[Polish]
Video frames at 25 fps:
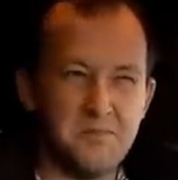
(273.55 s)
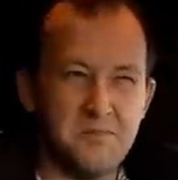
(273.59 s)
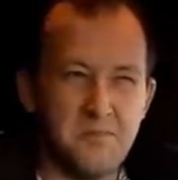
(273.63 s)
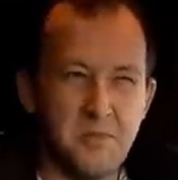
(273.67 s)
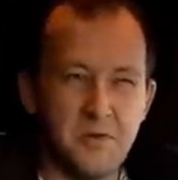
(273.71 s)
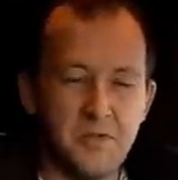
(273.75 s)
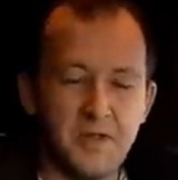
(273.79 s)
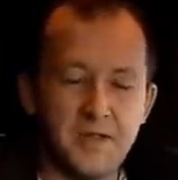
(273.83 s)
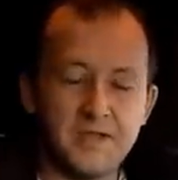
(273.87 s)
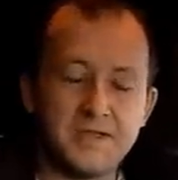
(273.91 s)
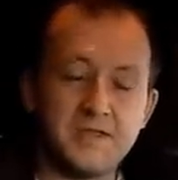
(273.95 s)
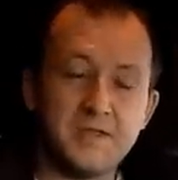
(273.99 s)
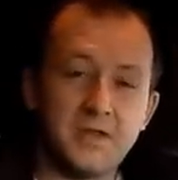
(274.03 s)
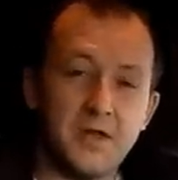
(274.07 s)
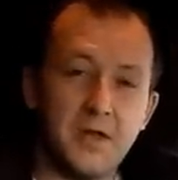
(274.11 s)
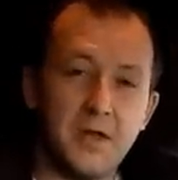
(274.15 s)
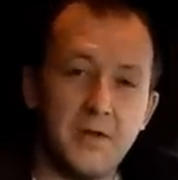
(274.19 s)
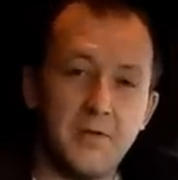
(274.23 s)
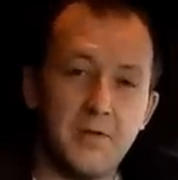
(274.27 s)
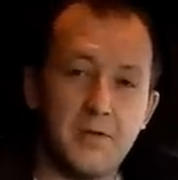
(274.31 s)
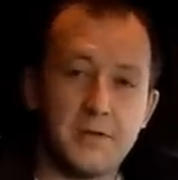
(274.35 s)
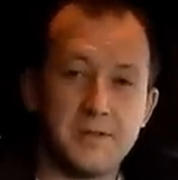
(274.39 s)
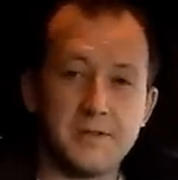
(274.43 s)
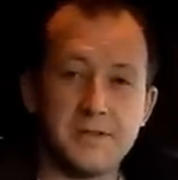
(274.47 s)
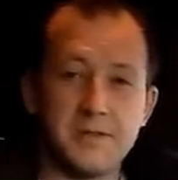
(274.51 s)
Ponad 100
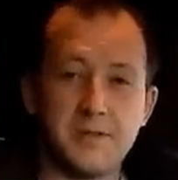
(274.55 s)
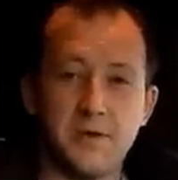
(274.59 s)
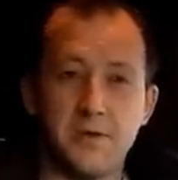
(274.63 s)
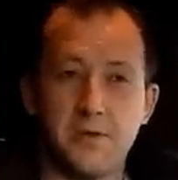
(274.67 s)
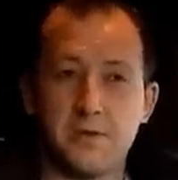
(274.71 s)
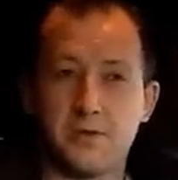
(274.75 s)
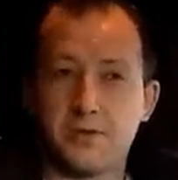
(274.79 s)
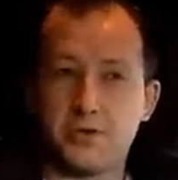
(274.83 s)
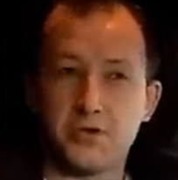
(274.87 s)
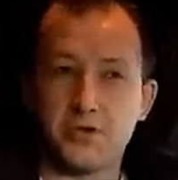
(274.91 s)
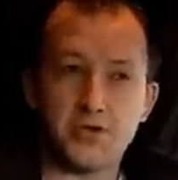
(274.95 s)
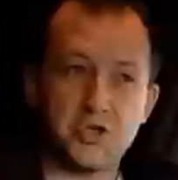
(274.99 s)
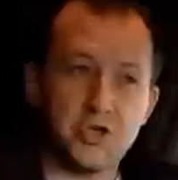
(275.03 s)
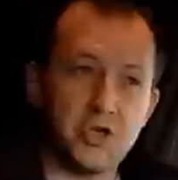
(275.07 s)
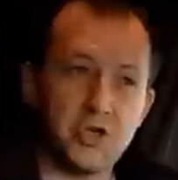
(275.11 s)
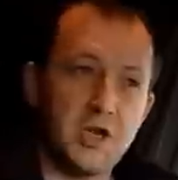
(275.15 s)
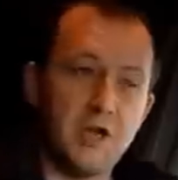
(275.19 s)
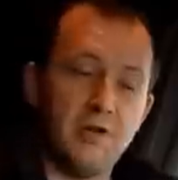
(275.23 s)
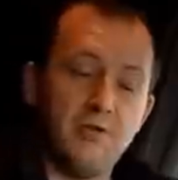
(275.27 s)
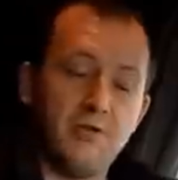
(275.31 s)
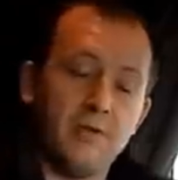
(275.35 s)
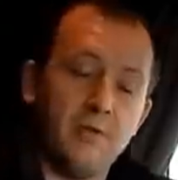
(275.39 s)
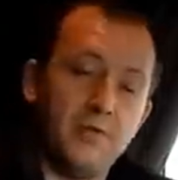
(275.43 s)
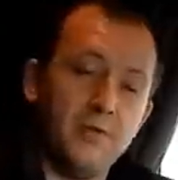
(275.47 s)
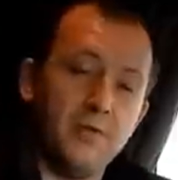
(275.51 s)
euro, 103 euro